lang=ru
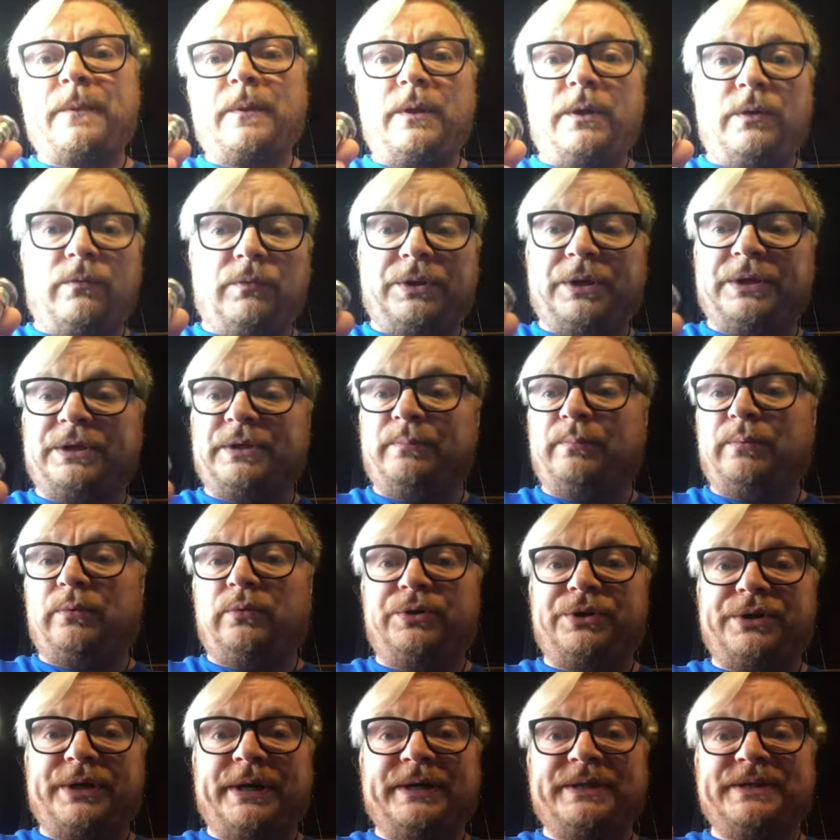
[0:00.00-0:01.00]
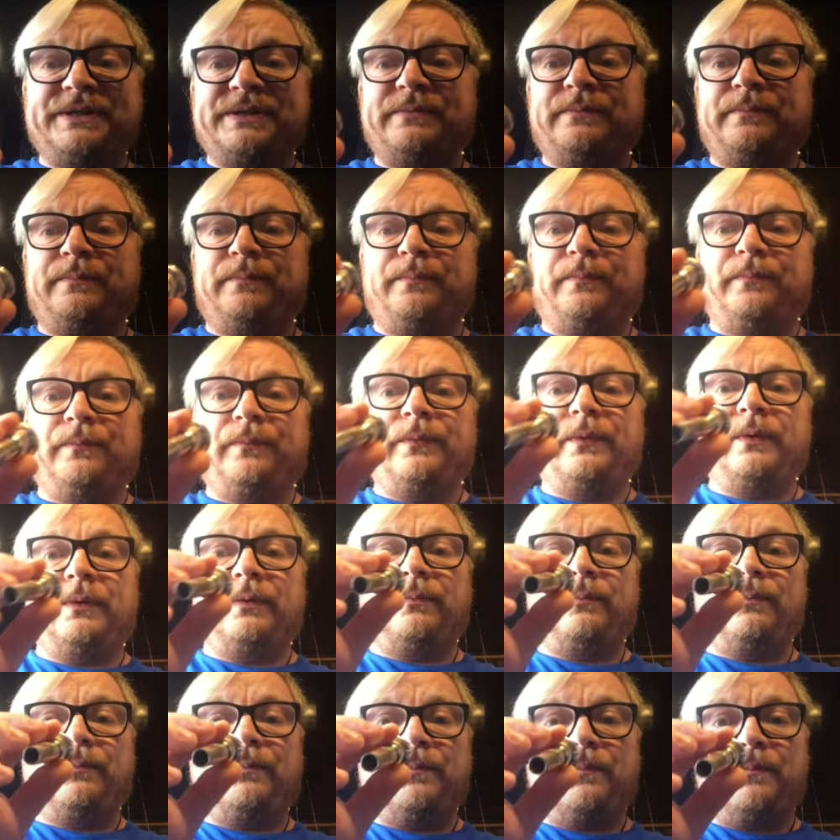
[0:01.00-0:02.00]
И вот это получается
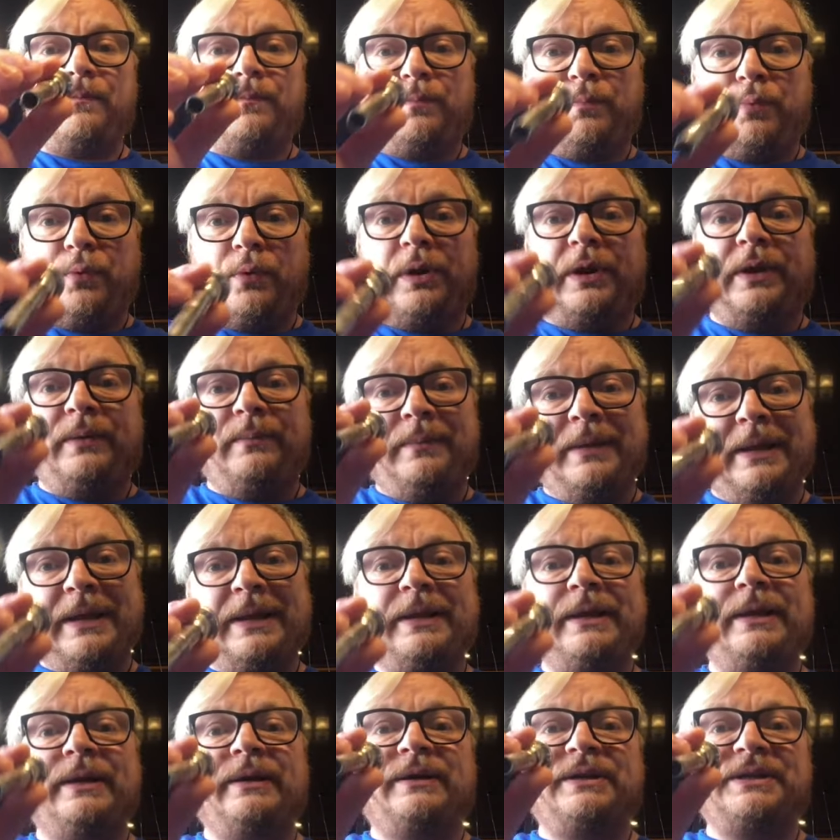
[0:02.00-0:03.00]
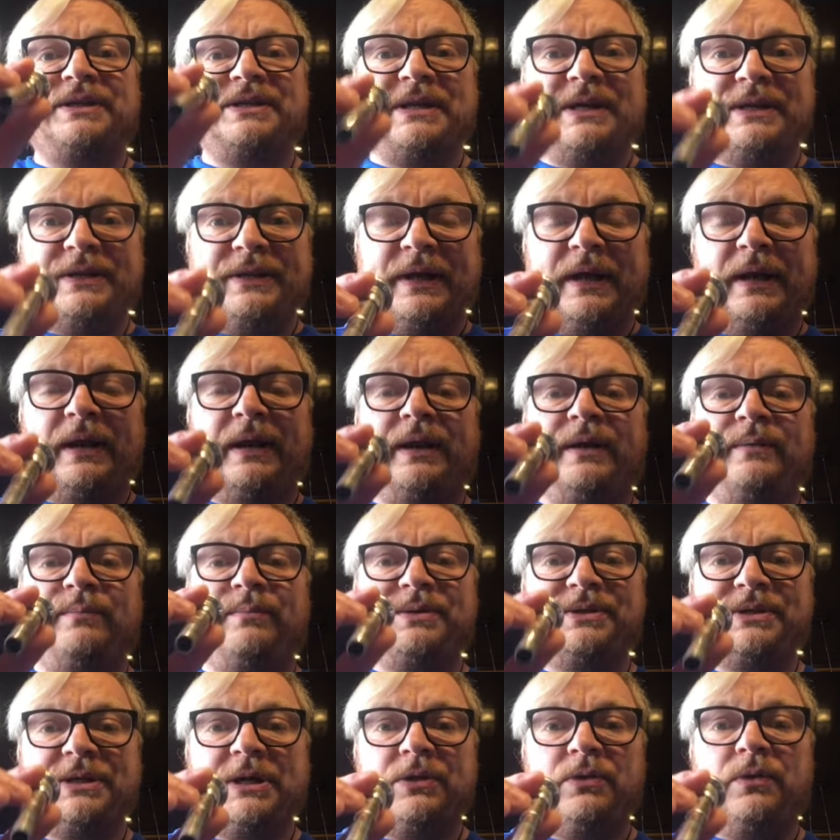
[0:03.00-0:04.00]
более-менее рациональная
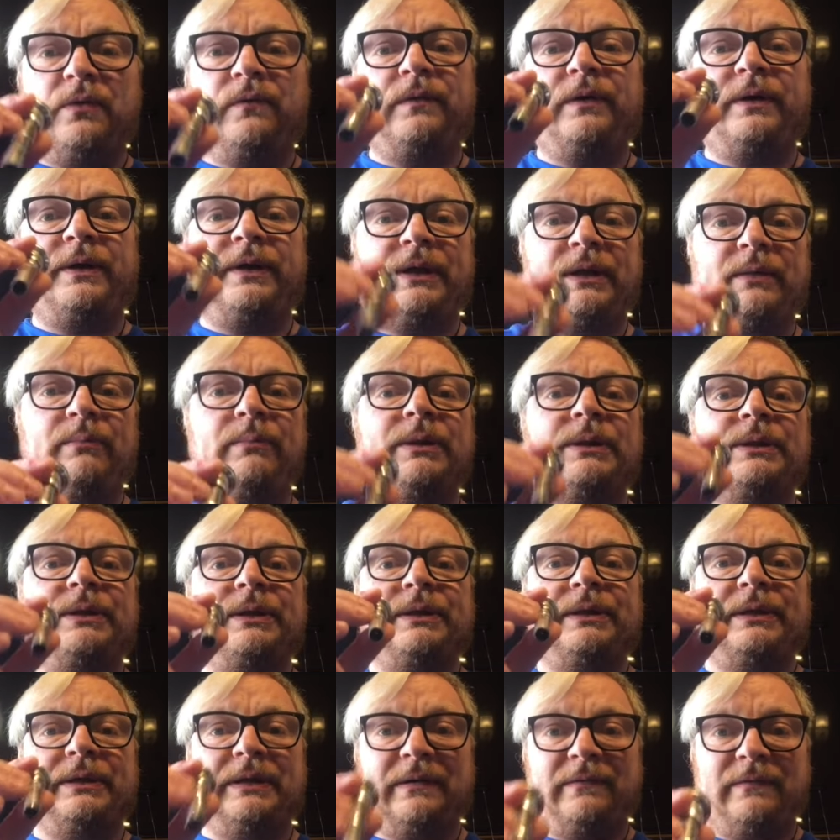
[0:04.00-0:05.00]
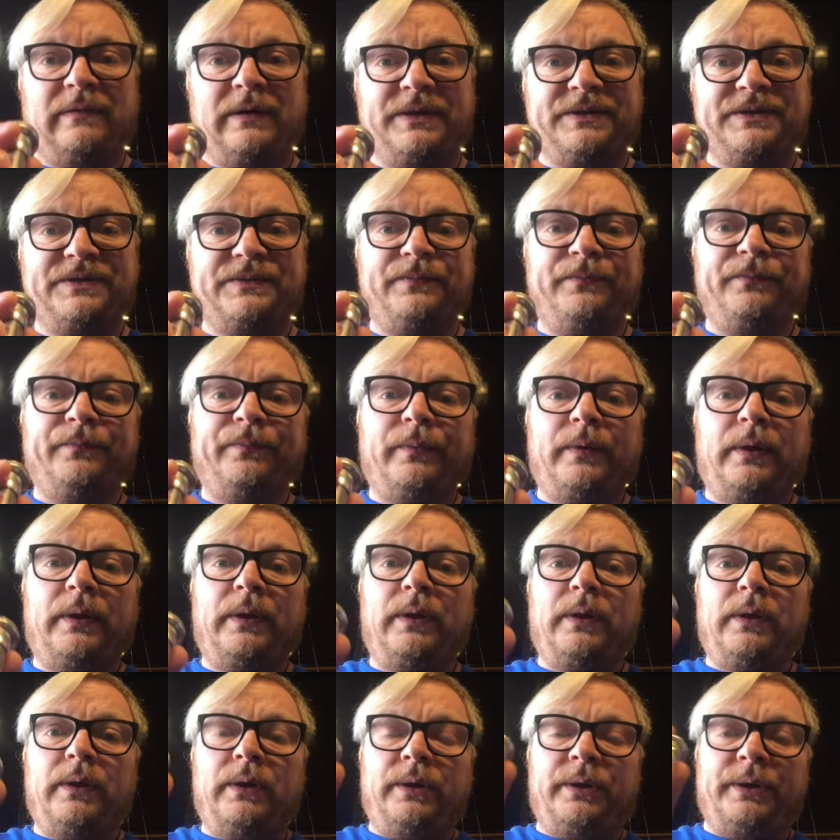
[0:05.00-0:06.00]
постановка именно для вас –
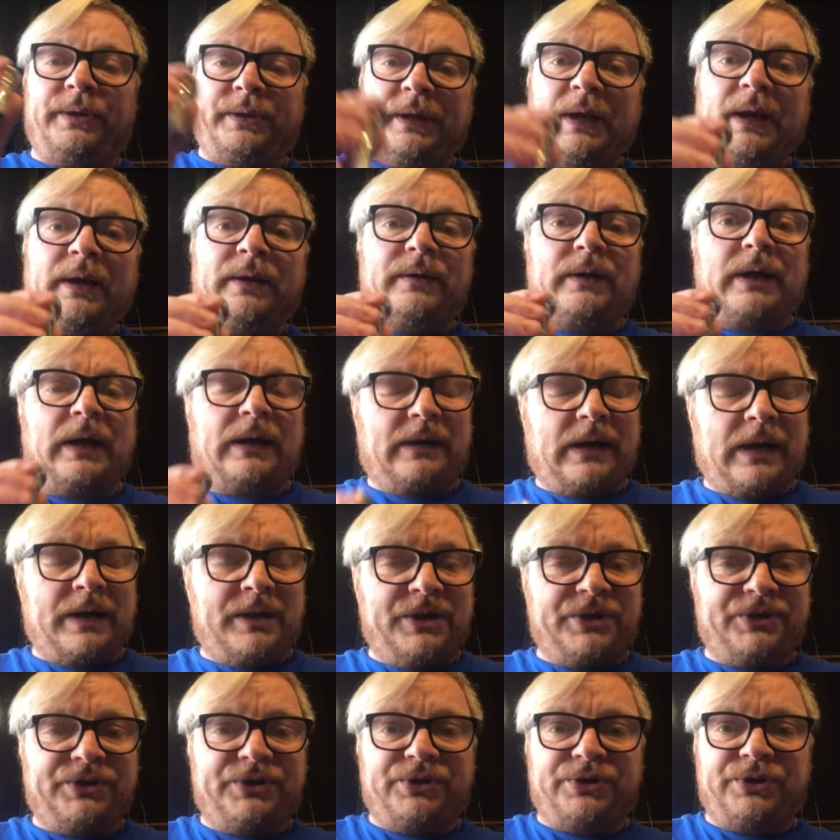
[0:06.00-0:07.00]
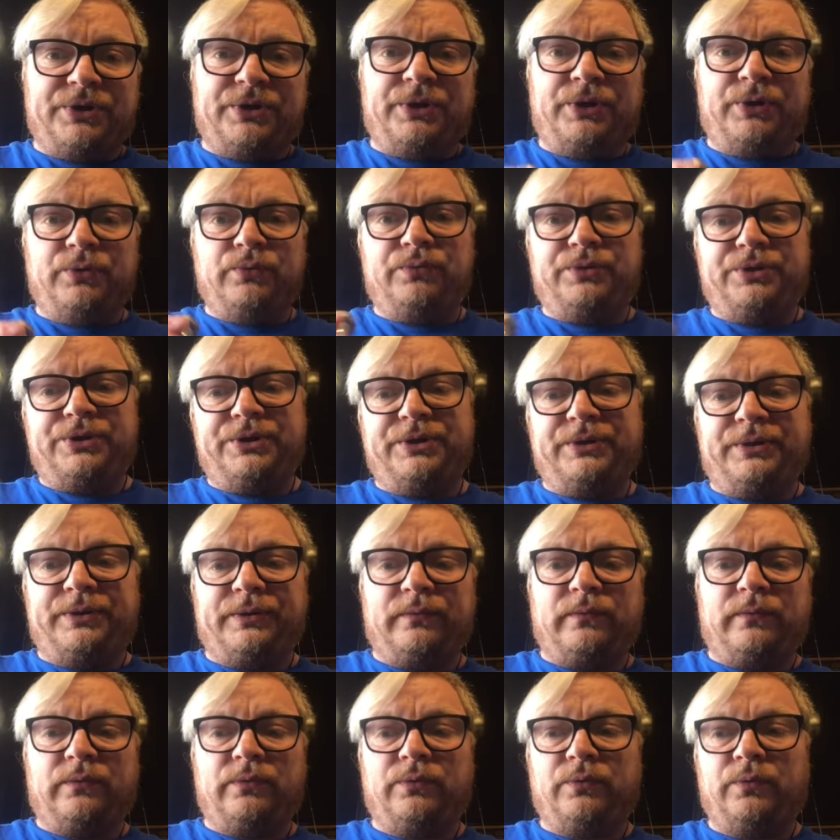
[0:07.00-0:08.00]
я, как, конечно же, не
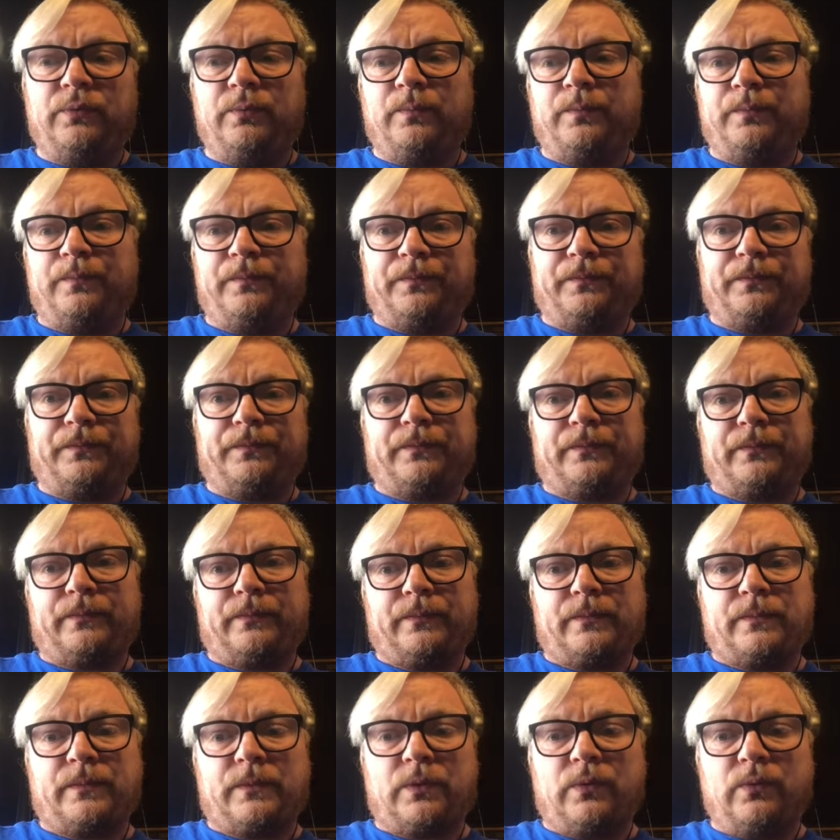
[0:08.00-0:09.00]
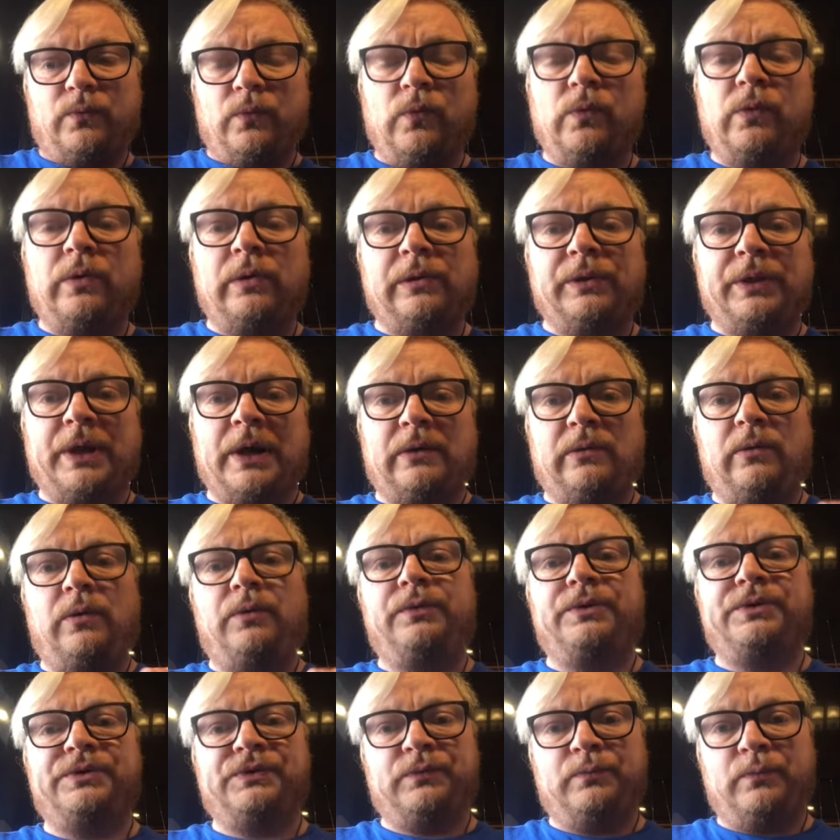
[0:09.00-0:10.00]
учитываю угол
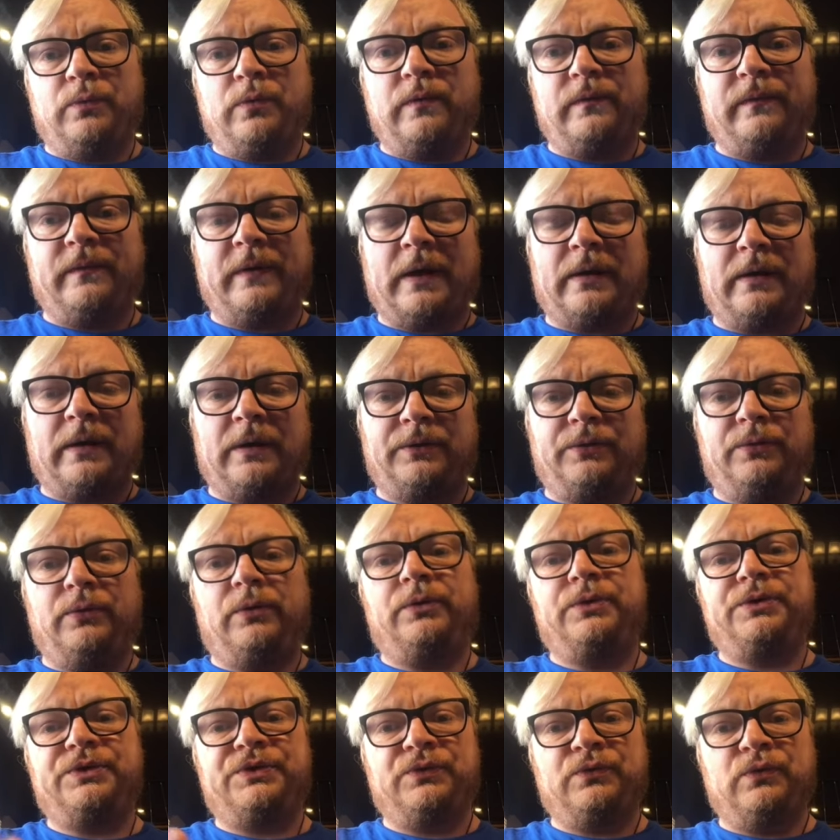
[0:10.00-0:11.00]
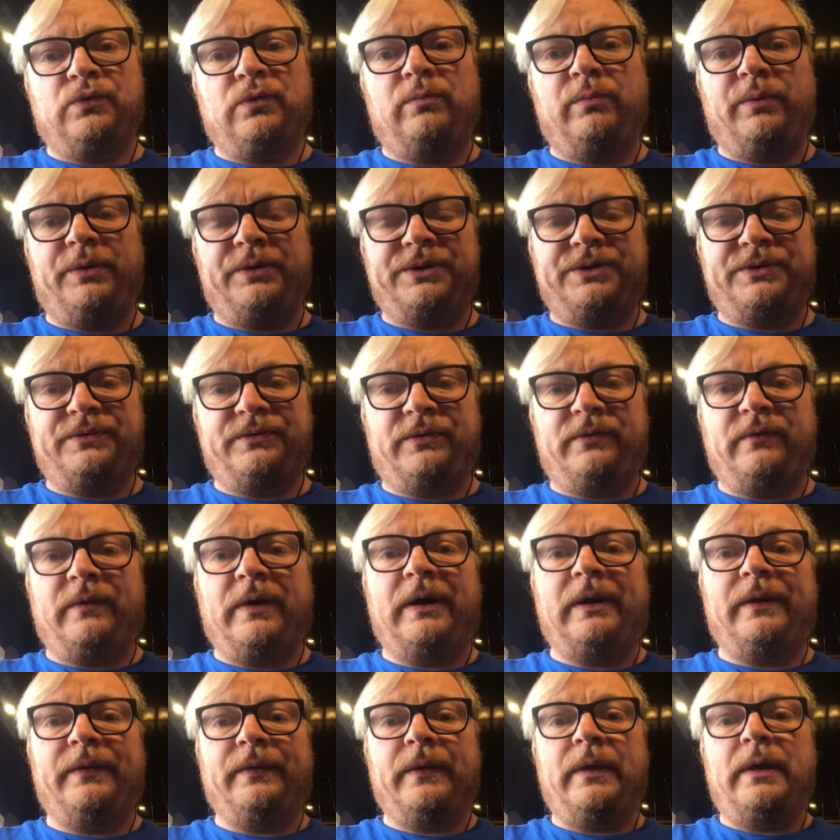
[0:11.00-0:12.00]
наклона зубов, который сугубо
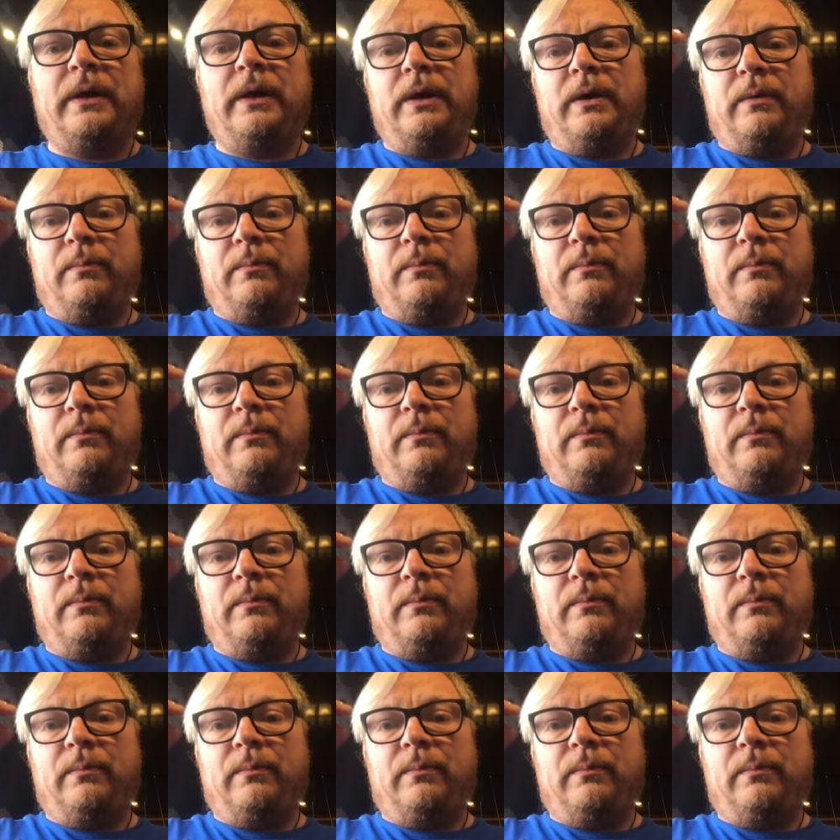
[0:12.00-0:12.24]
индивидуален,